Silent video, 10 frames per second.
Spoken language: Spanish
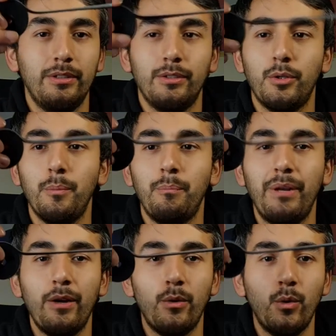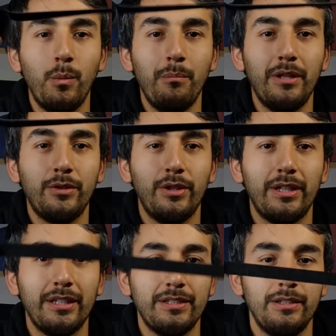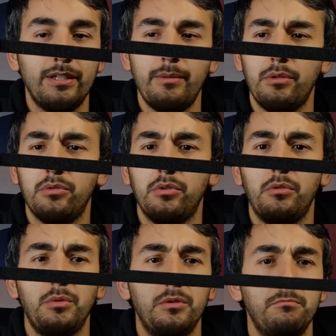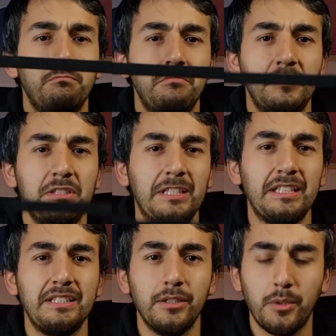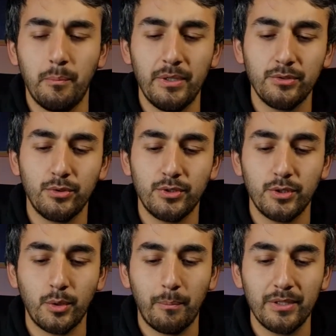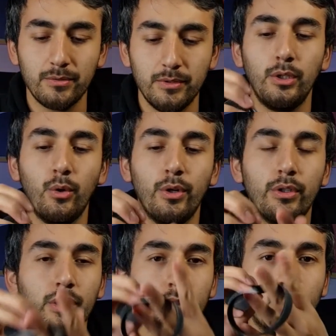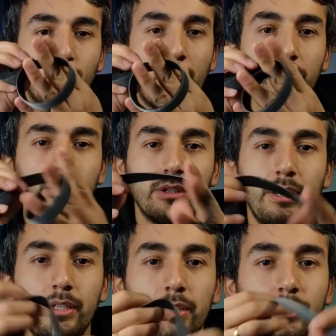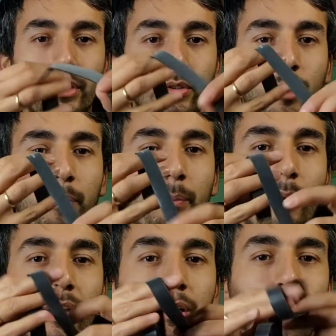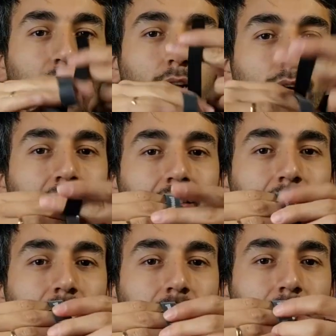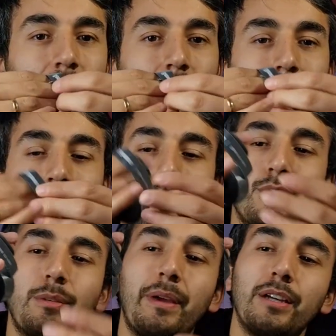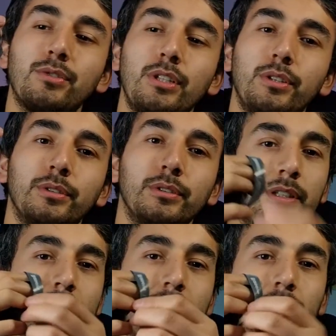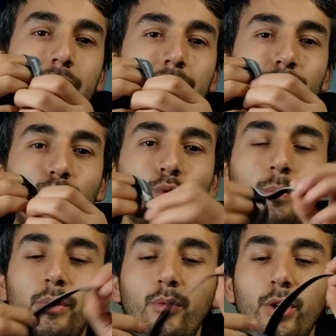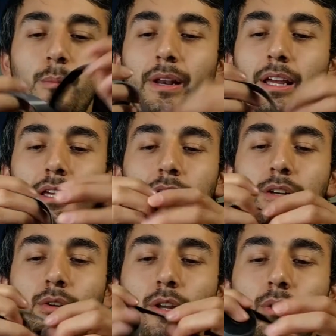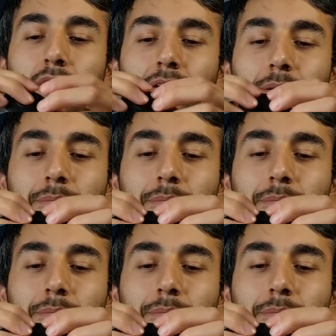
Compré un metro de esta cinta, me costó como 700 pesos, 800 pesos. Y lo bueno es que tú la cortas y con esto después puedes enrollar los cables. Y esto se pega solito. Así que queda súper bueno para enrollar los cables.